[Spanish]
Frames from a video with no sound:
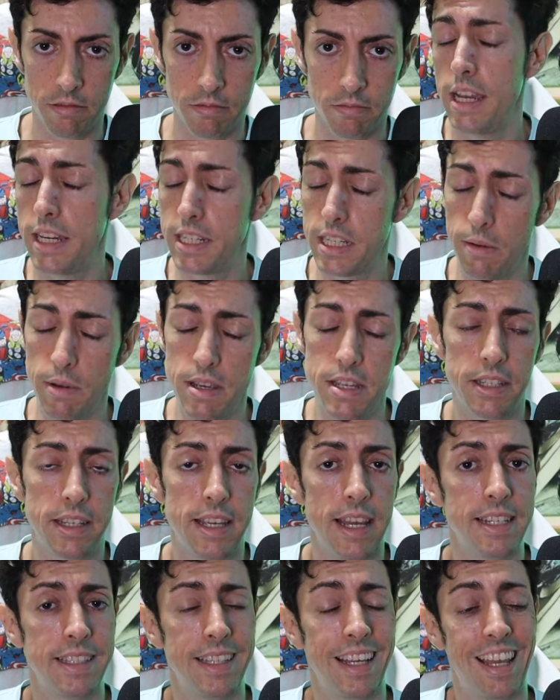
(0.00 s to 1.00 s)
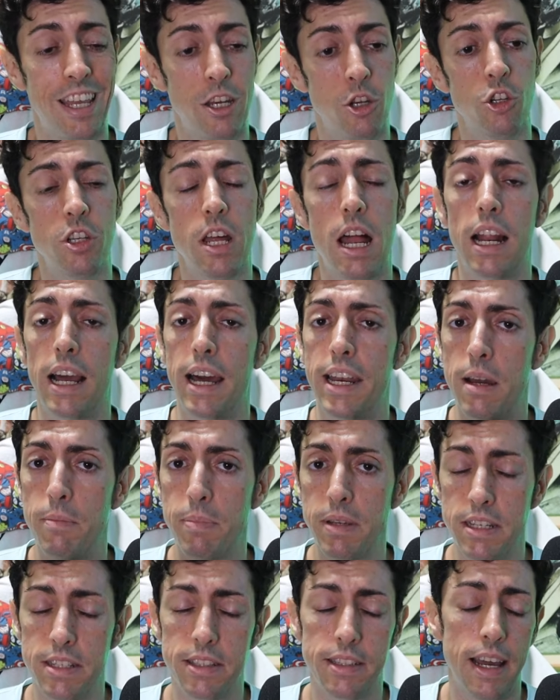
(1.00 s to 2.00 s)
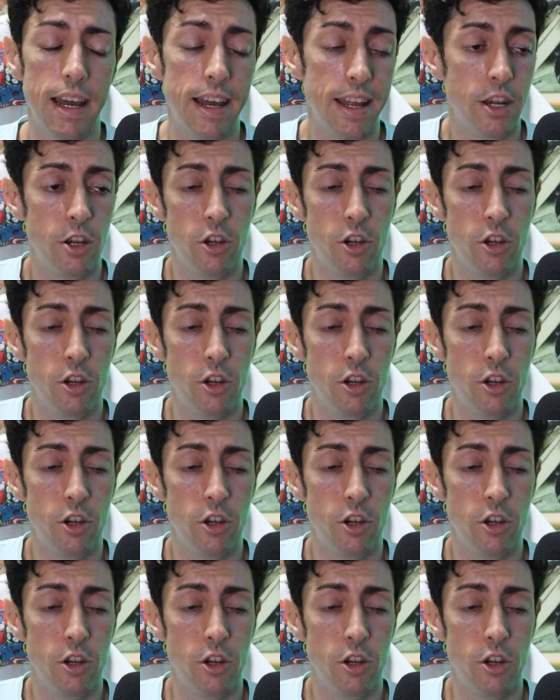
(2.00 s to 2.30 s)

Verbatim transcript: Ya sabéis que hasta que no salgan a pista